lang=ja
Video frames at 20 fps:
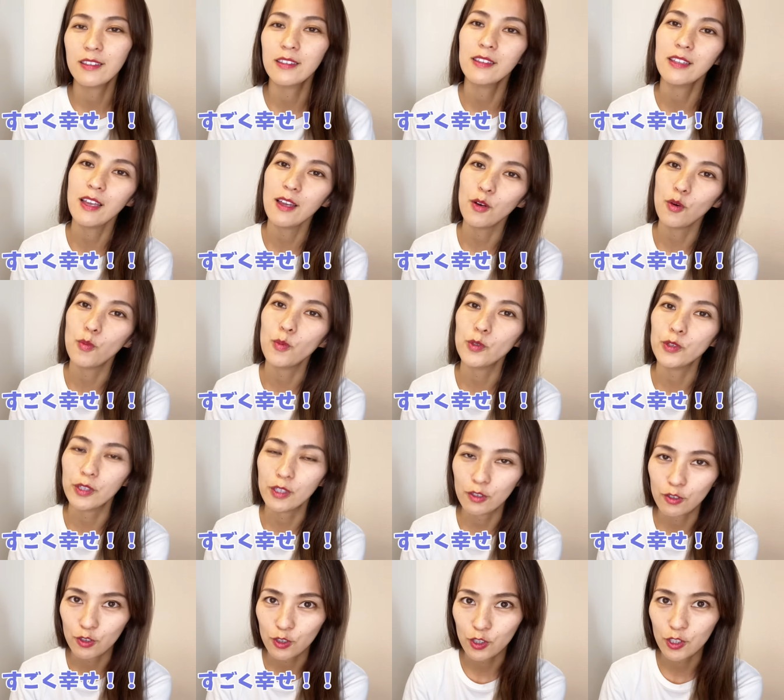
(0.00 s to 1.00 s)
て思って
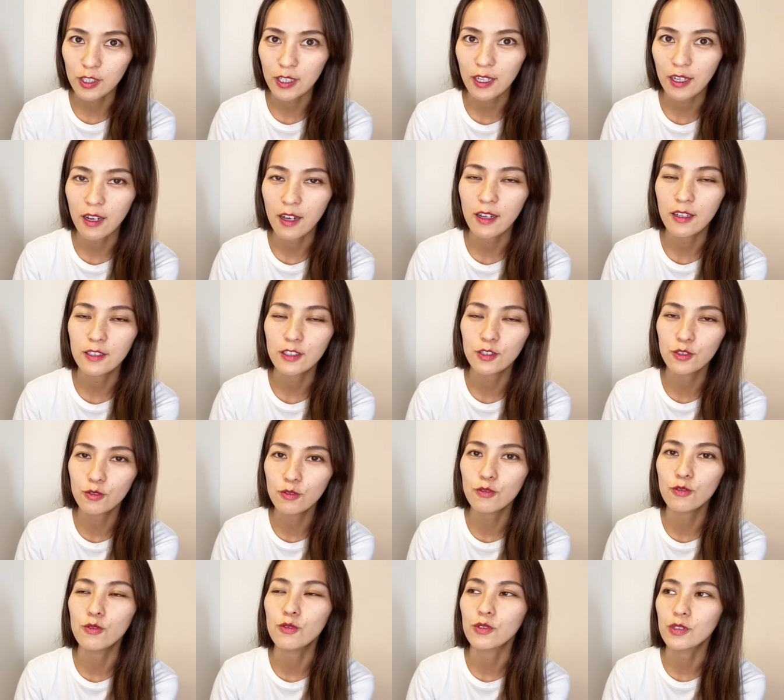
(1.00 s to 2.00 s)
る女性がす
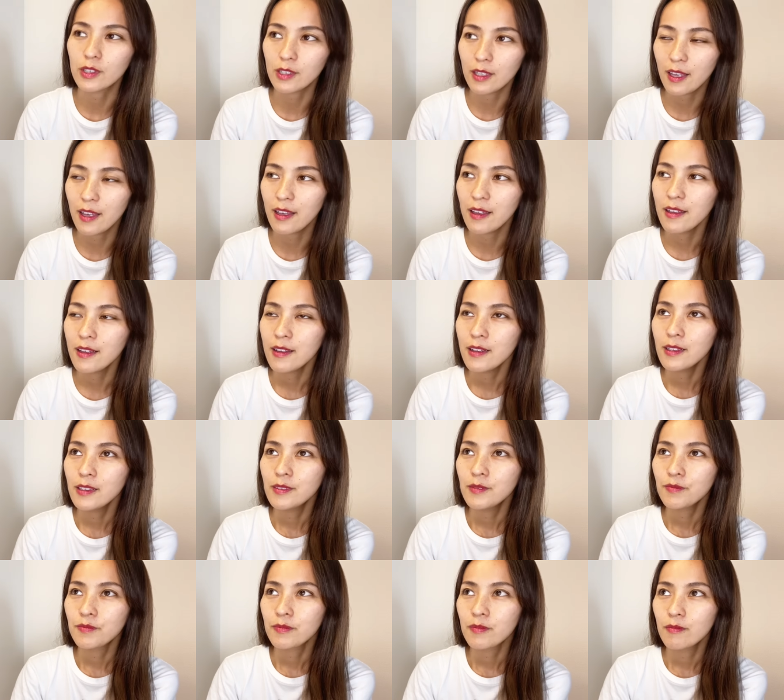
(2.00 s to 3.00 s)
ごく多くて
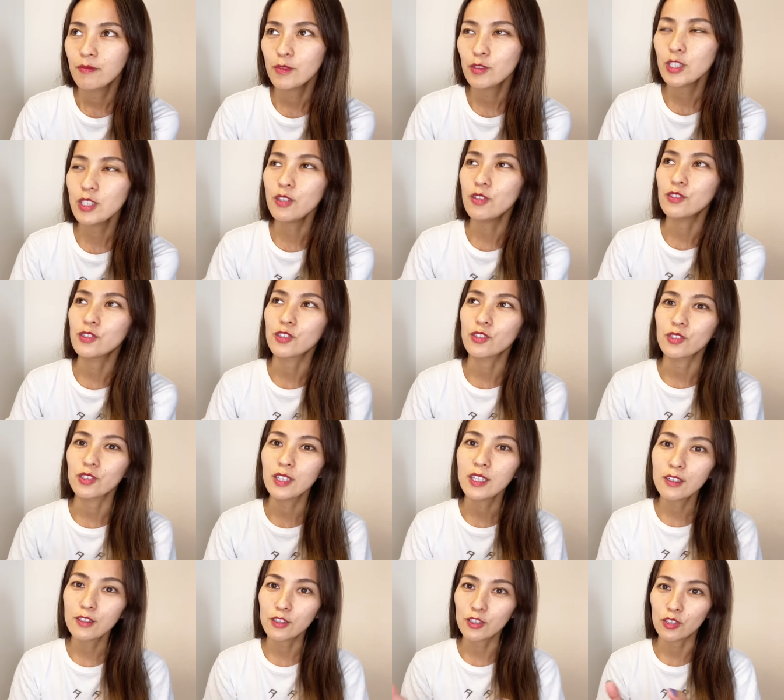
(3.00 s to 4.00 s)
もちろんその
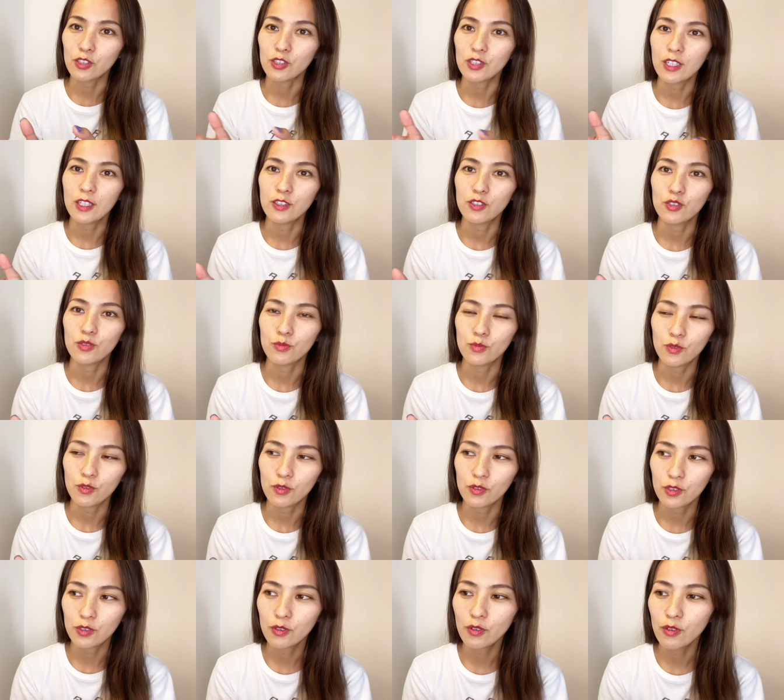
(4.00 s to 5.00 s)
セックスの最中
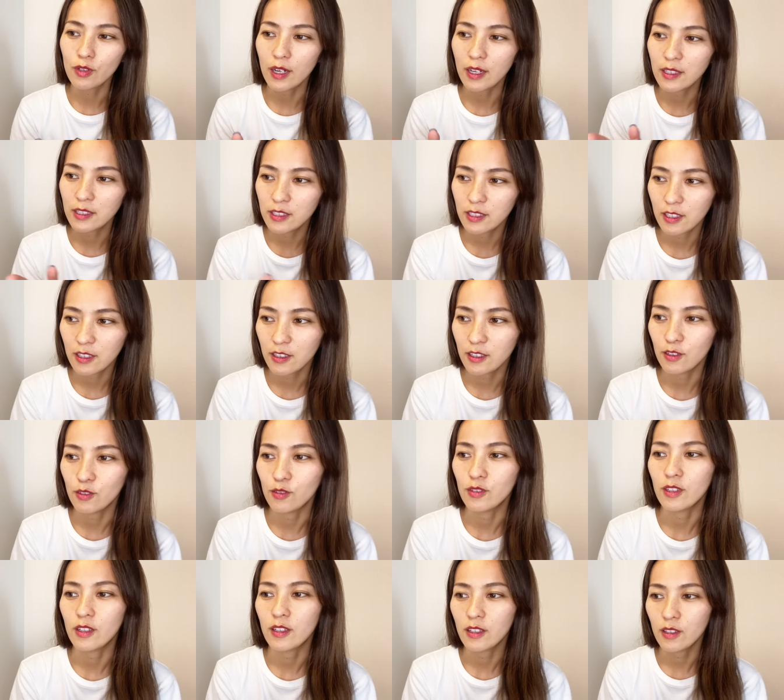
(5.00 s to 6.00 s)
もすごく愛し合ってる
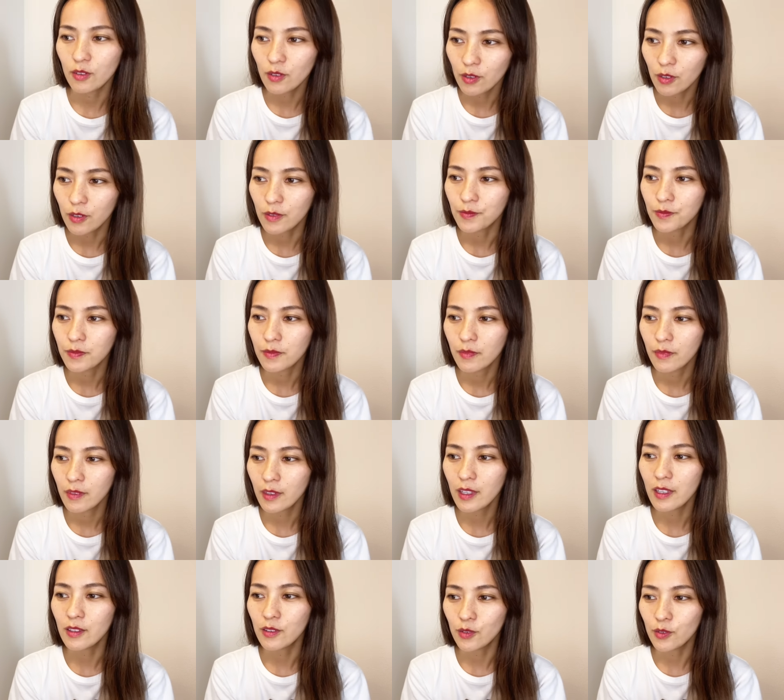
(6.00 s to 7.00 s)
んだけど
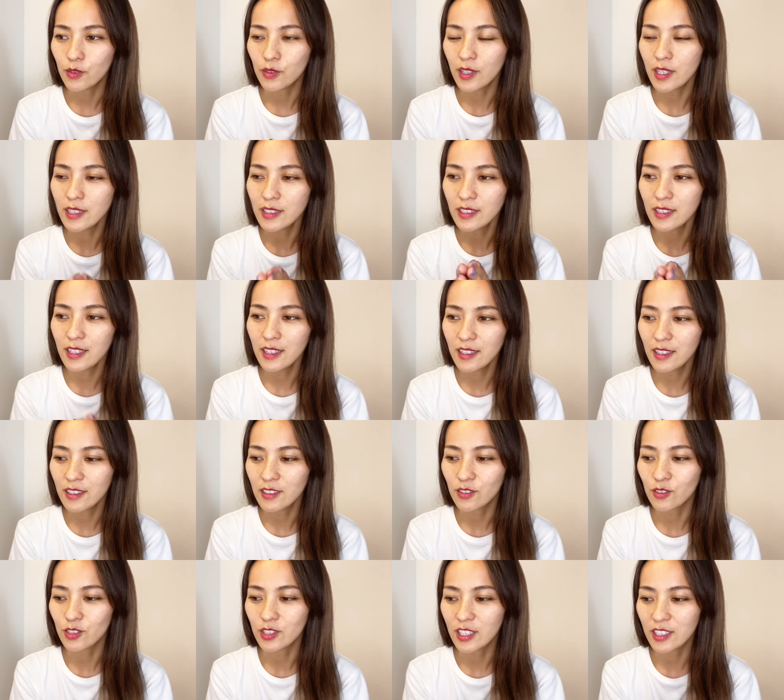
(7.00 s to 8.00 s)
だけど男性が
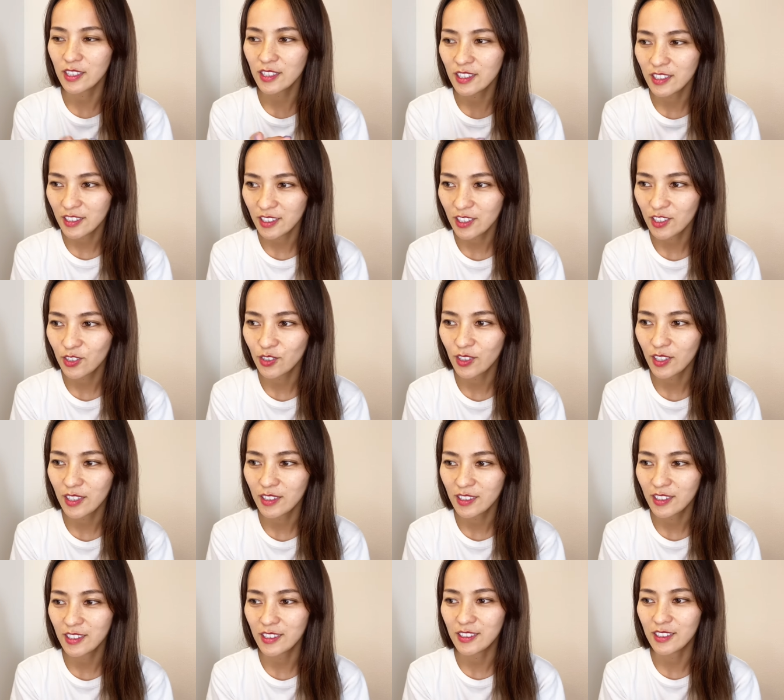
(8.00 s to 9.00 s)
その射精した瞬
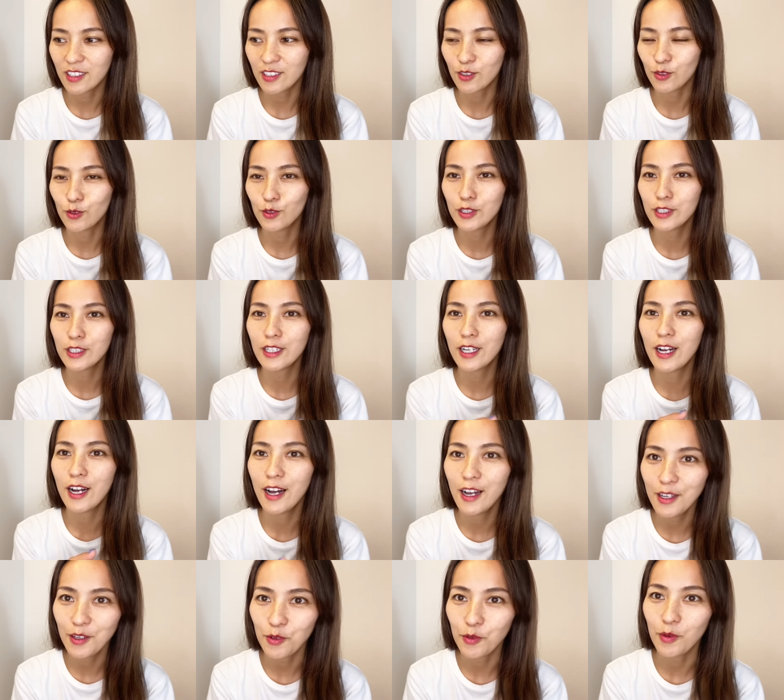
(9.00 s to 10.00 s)
間にじゃあその時間
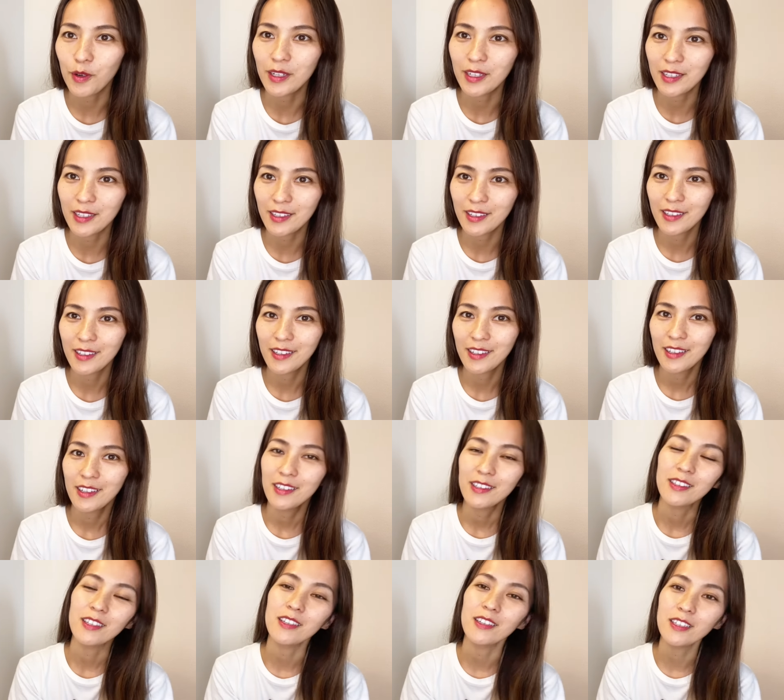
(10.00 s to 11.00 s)
はい終わ
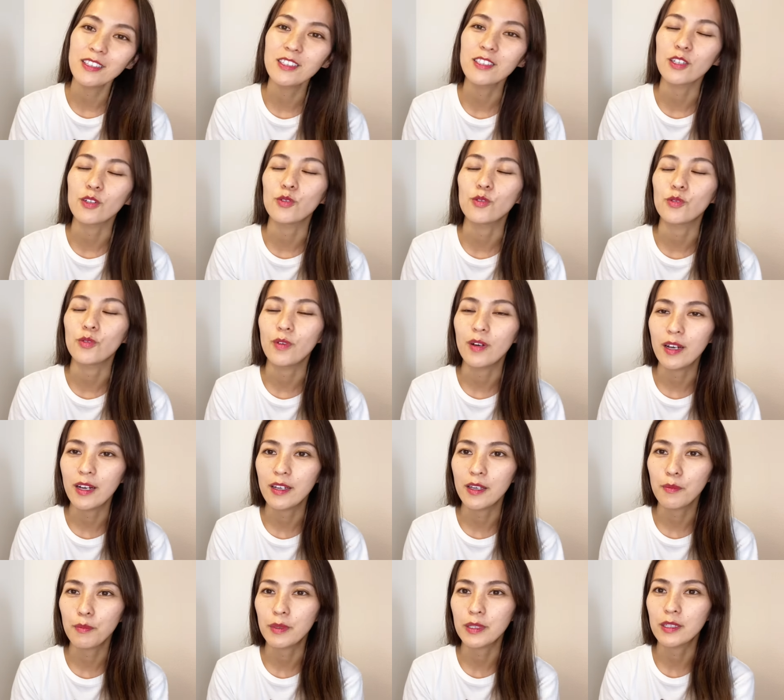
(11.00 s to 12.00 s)
りってなっちゃうのは
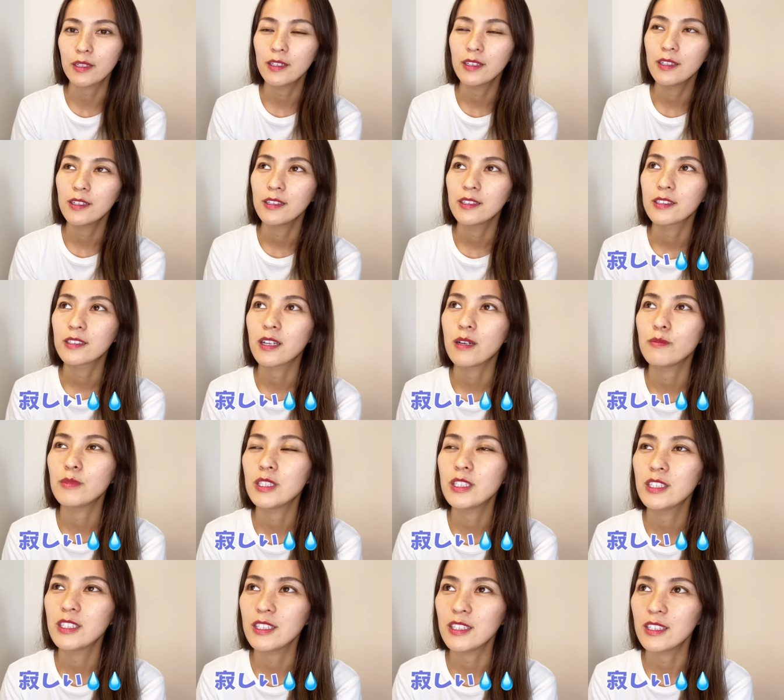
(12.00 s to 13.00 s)
やっぱ寂
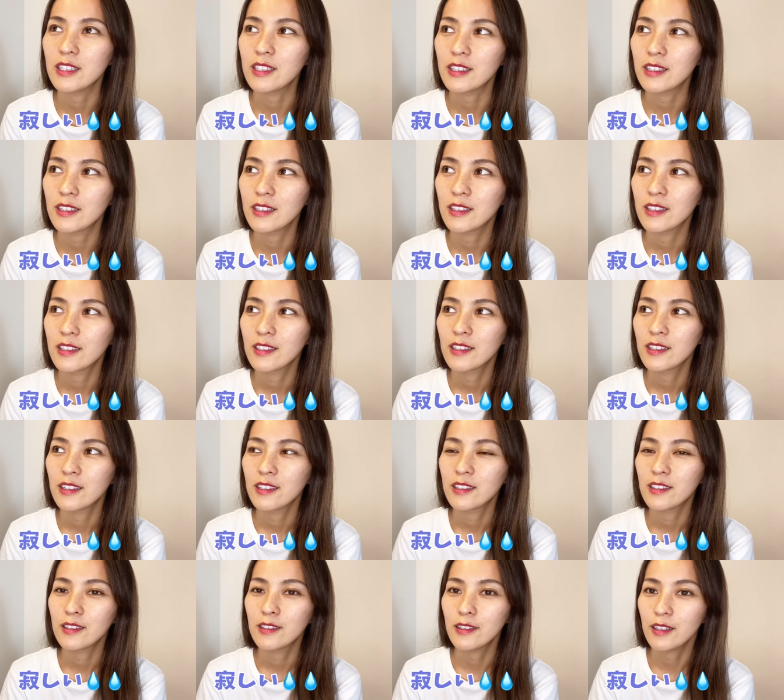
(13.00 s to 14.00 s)
しい
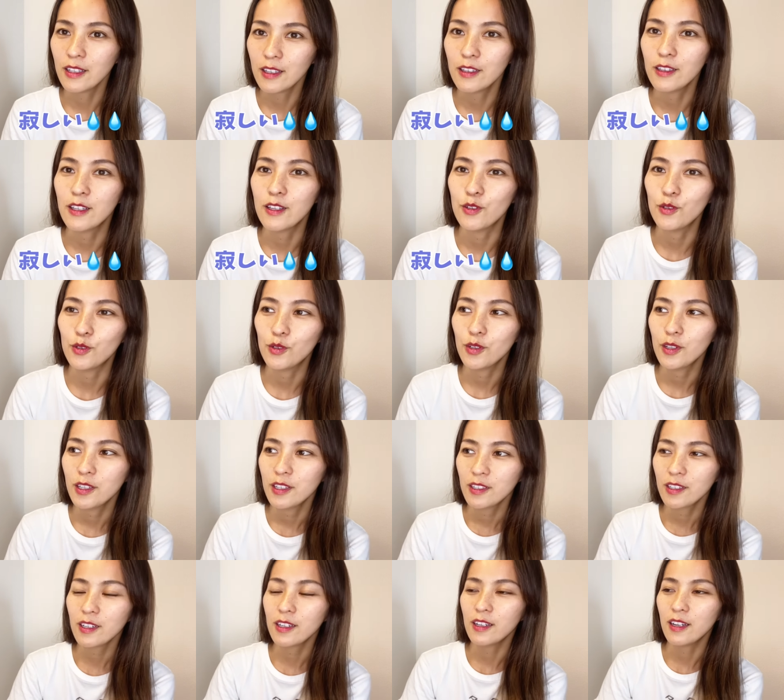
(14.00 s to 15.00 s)
なっていう
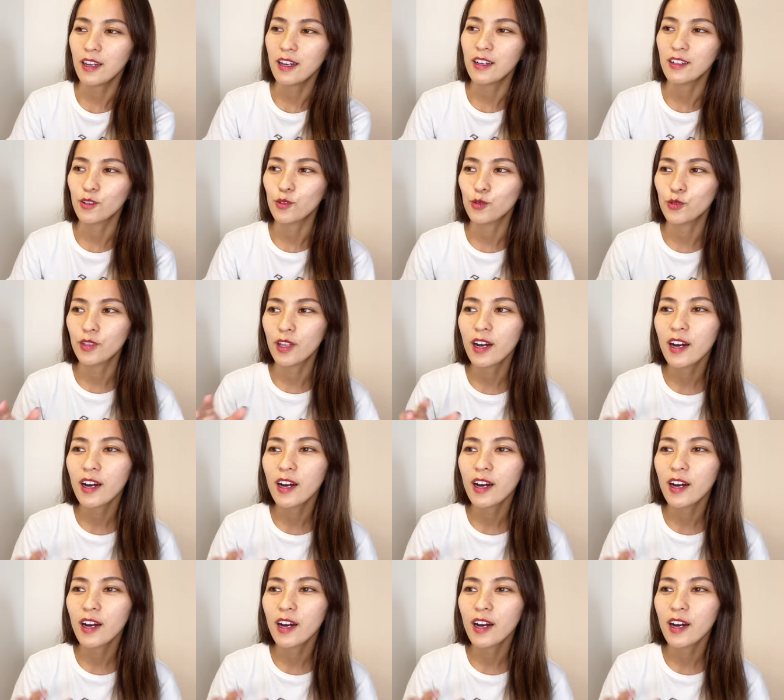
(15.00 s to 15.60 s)
だからこう流